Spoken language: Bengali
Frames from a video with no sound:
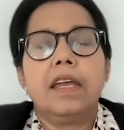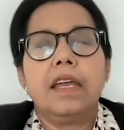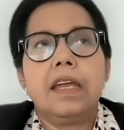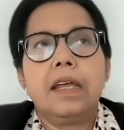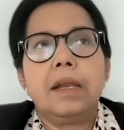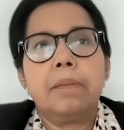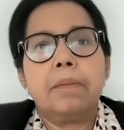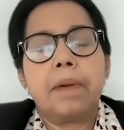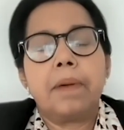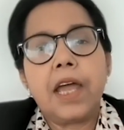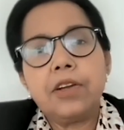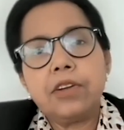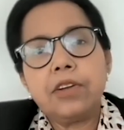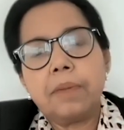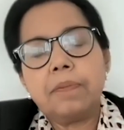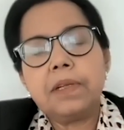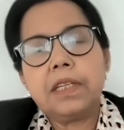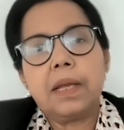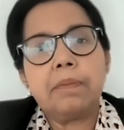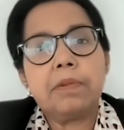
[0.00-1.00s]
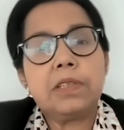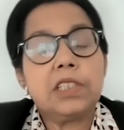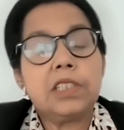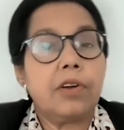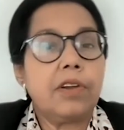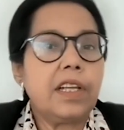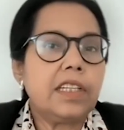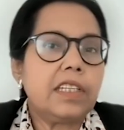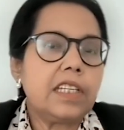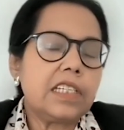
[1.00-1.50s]
এর বাইরেও আপনি দেখবেন যে
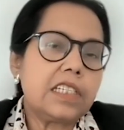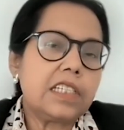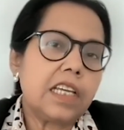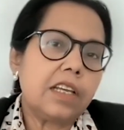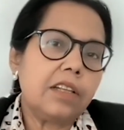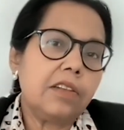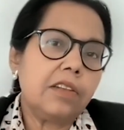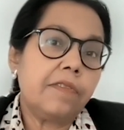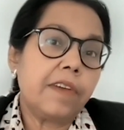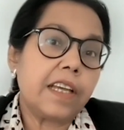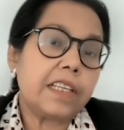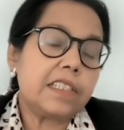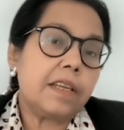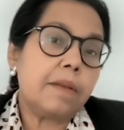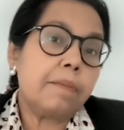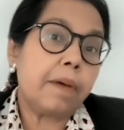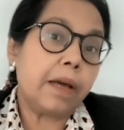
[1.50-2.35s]
অনেক দেশে কিন্তু ভ্যাকসিন